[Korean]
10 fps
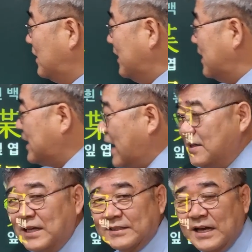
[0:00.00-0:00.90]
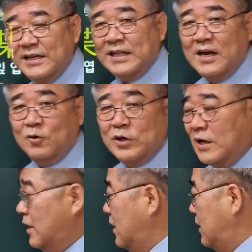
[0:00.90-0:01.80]
자 이제 상자 상이다.
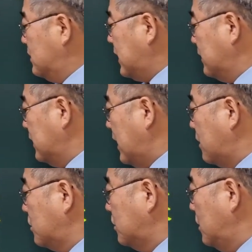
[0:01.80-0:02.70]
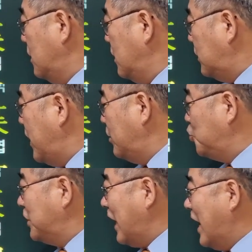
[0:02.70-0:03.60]
우리가 상자다. 그것은
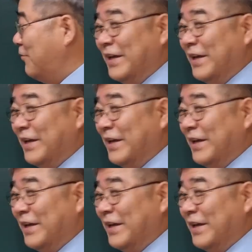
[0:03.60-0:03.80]
대죽이다.